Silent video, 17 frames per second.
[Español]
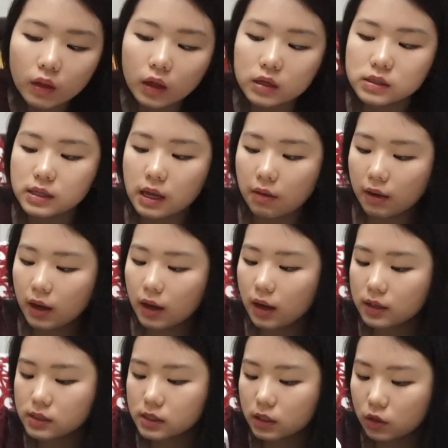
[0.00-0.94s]
estaba
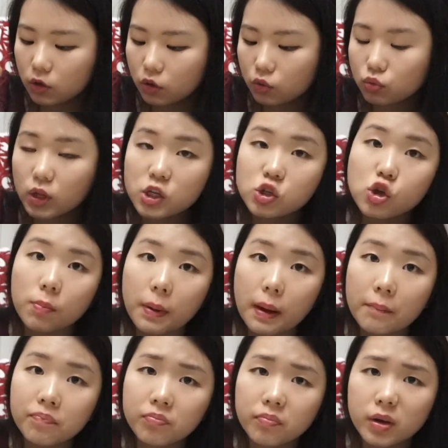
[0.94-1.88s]
haciendo una
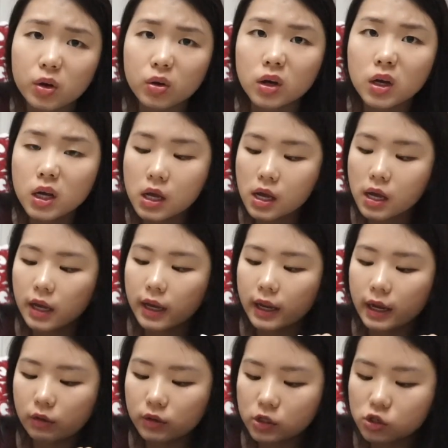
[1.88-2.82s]
sopa, pero
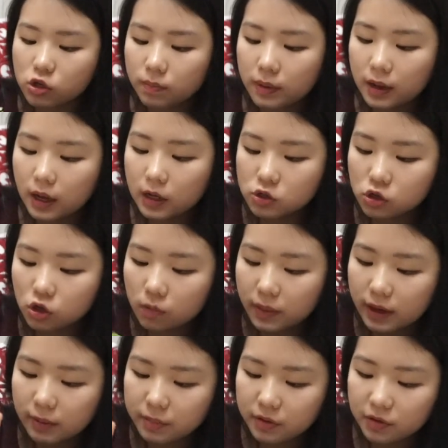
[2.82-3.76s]
era una sopa solo
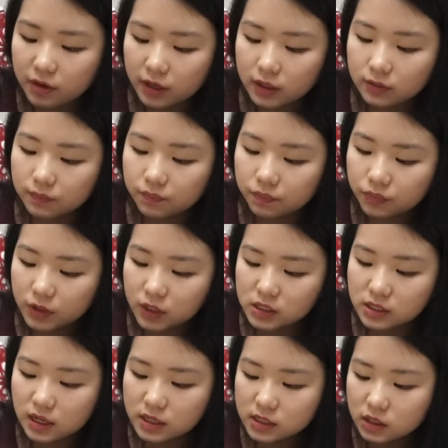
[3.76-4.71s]
para mí, ¿verdad? Lo
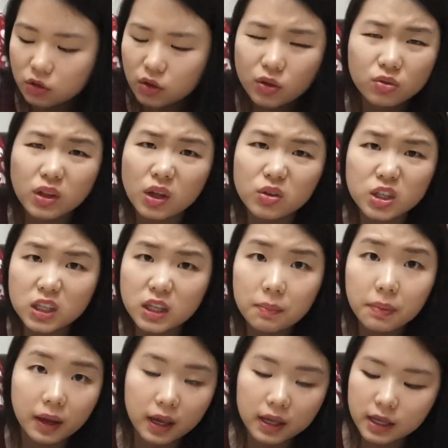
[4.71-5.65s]
estaba haciendo en una ollita
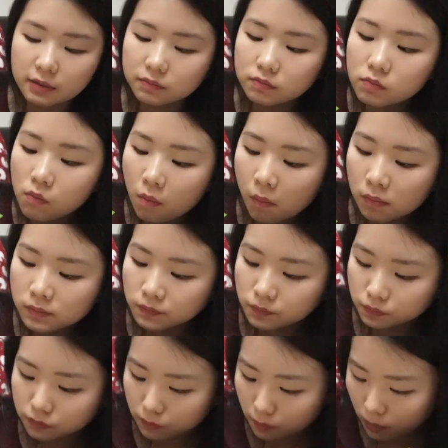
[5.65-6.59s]
pequeña.
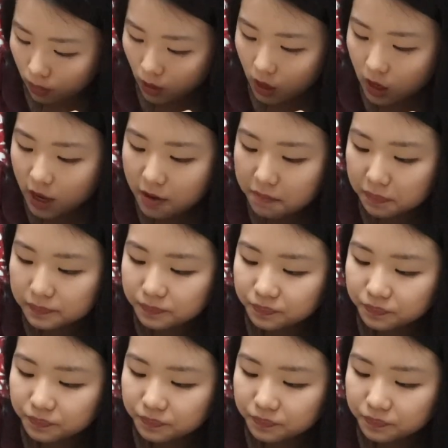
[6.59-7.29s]
Y